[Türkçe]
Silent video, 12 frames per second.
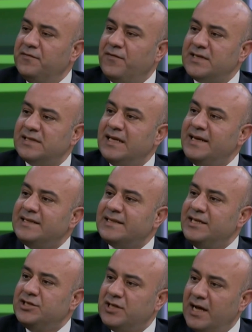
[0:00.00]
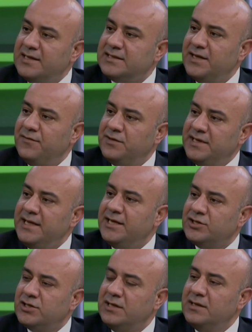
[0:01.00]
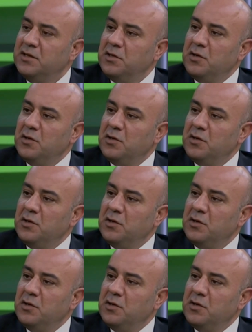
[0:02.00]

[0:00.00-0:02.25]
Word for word: E, fazla risk iştahı sevdiği için